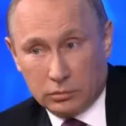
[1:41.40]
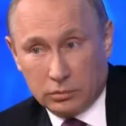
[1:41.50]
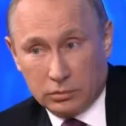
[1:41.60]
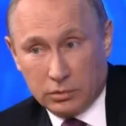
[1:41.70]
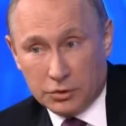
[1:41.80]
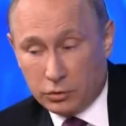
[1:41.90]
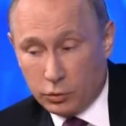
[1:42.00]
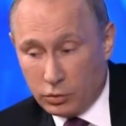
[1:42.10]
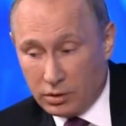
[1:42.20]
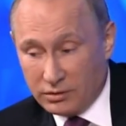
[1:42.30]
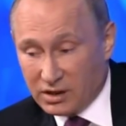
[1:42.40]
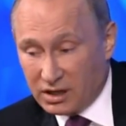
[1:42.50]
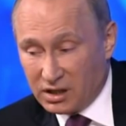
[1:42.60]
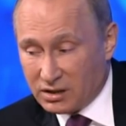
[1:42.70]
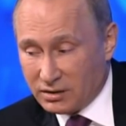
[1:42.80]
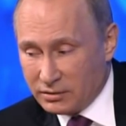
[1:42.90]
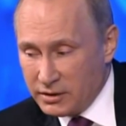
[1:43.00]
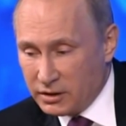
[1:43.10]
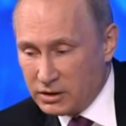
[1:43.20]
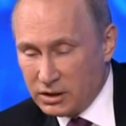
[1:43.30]
Значит, но
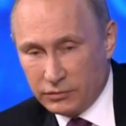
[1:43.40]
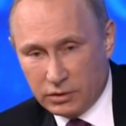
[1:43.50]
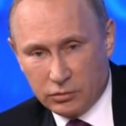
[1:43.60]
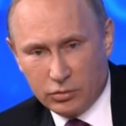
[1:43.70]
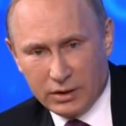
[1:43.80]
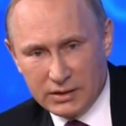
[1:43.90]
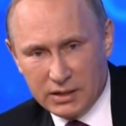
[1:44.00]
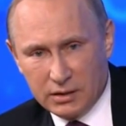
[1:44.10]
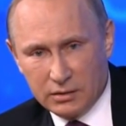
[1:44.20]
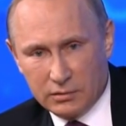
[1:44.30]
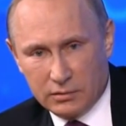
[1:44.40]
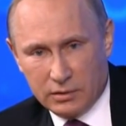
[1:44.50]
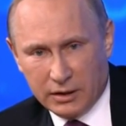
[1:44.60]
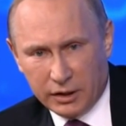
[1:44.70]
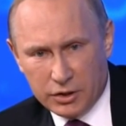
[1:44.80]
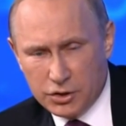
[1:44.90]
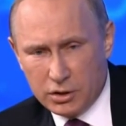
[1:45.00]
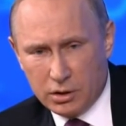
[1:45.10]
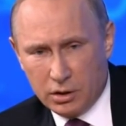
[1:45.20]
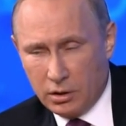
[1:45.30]
никаких директивных указаний,
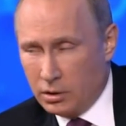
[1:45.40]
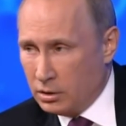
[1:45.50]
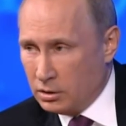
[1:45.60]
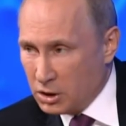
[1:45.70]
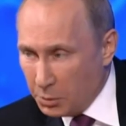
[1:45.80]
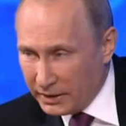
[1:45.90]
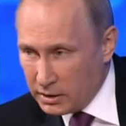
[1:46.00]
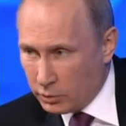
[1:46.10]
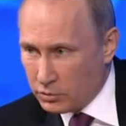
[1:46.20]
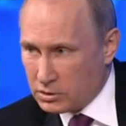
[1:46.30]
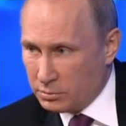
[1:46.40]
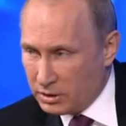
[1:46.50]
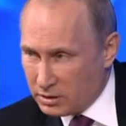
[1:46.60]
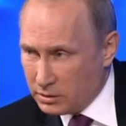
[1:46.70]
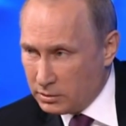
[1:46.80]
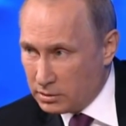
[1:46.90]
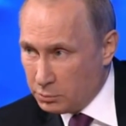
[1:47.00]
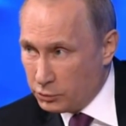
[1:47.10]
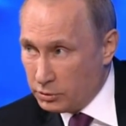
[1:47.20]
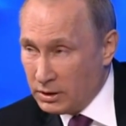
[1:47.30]
ограничений не планируется, мы это
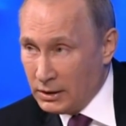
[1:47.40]
делать не